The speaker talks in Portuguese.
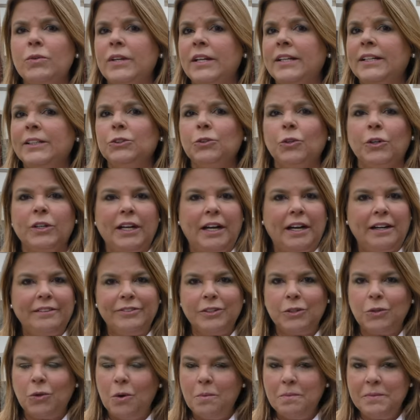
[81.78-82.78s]
que ele
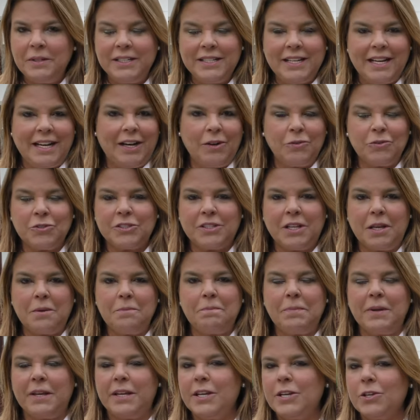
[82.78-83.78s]
adorava combinar os
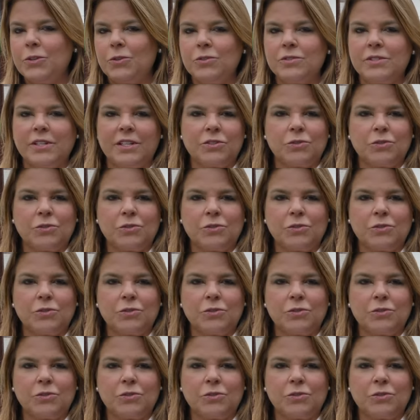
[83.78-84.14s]
temperos,